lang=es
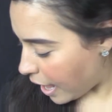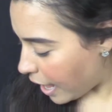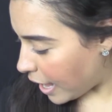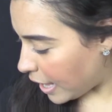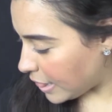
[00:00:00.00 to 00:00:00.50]

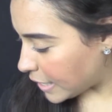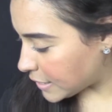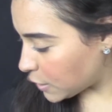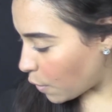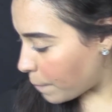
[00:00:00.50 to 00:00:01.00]
a la
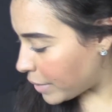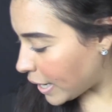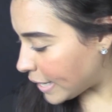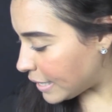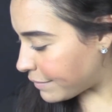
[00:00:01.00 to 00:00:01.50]

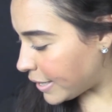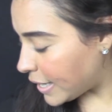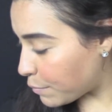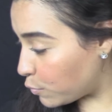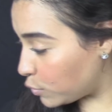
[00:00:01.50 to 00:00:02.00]
sombra que le va a
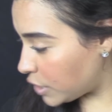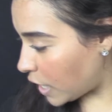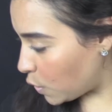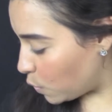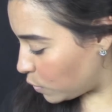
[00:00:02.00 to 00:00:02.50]
dar
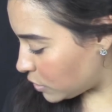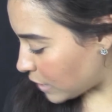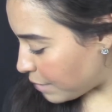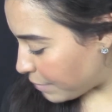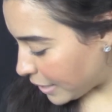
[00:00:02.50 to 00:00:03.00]
mucha
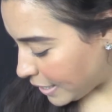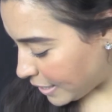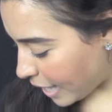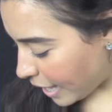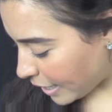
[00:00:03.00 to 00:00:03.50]
luz al
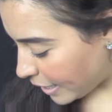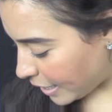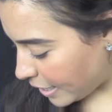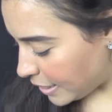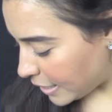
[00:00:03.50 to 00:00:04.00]
maquillaje,